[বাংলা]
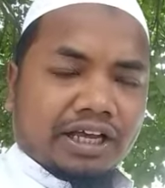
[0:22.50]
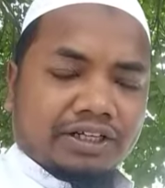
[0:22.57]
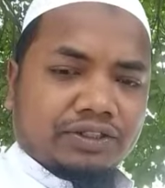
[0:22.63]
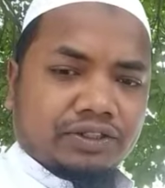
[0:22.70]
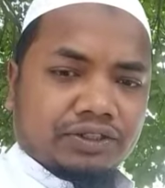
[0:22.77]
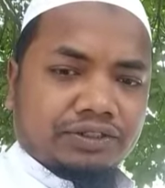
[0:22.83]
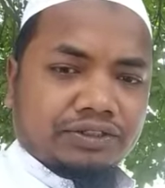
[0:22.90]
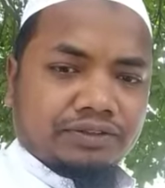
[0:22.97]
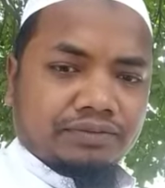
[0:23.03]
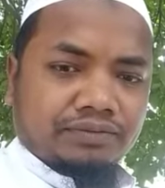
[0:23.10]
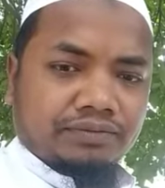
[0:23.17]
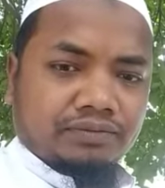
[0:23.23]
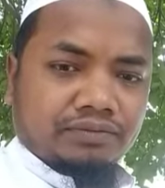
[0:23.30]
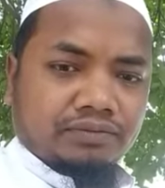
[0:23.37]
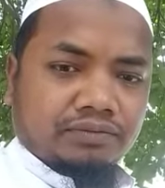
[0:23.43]
একজন
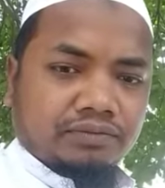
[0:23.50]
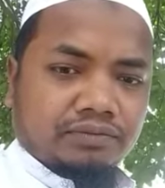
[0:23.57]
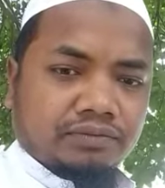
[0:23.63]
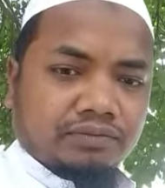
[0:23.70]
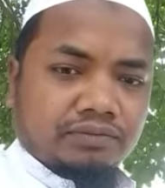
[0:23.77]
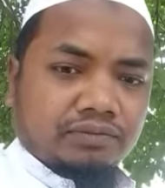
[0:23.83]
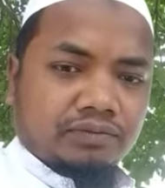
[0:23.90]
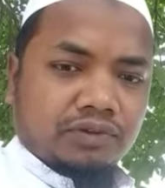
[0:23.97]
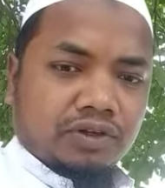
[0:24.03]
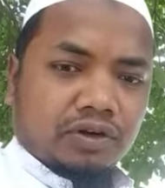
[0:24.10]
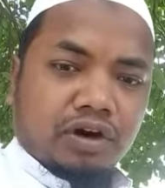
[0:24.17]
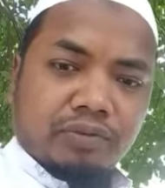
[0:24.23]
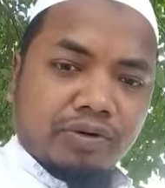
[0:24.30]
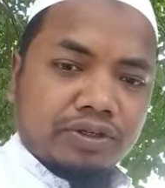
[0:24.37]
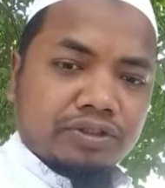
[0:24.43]

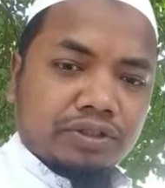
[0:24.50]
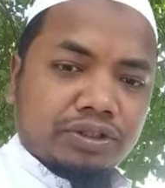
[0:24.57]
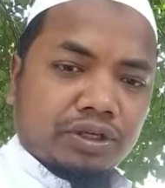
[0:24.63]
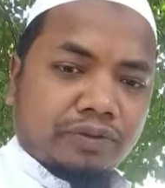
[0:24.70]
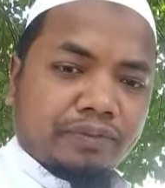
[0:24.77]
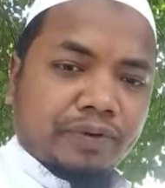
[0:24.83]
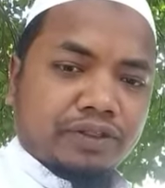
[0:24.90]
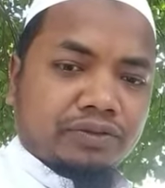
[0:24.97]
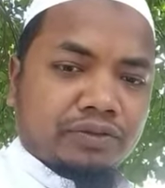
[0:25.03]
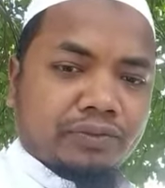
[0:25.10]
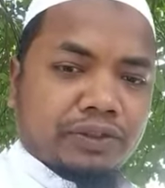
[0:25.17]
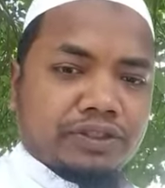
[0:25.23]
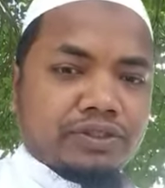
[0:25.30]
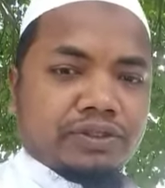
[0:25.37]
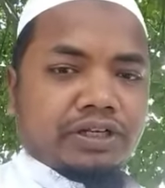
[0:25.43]
অবৈধ সম্পদ
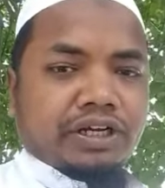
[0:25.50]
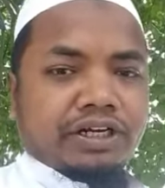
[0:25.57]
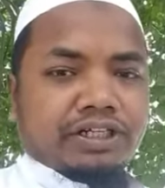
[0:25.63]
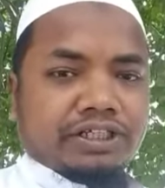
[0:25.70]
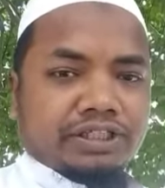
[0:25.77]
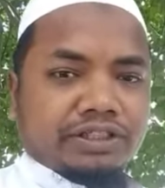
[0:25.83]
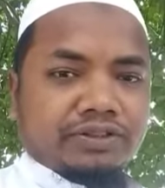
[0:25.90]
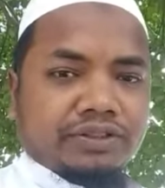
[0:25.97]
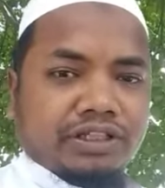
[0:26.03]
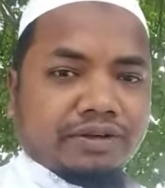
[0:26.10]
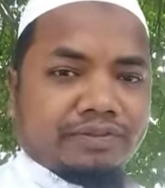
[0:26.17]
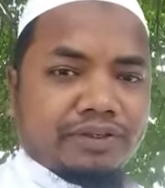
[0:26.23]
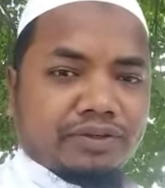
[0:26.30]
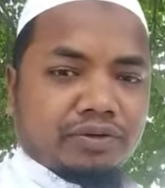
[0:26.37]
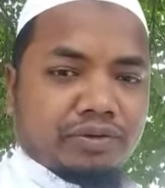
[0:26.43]
উপার্জনকারীর সাথে যদি
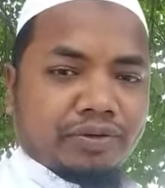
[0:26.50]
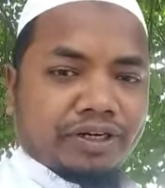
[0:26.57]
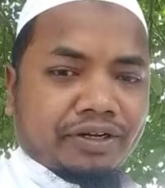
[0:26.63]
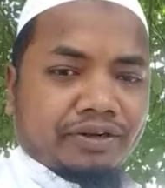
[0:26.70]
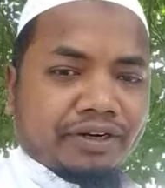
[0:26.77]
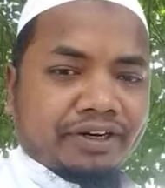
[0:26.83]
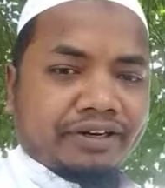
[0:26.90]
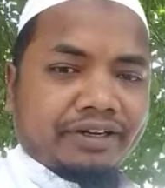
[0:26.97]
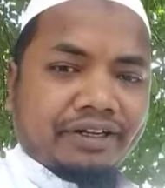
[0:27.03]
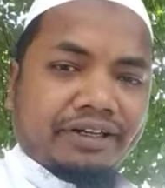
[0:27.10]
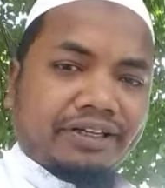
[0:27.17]
আপনি কোরবানি করেন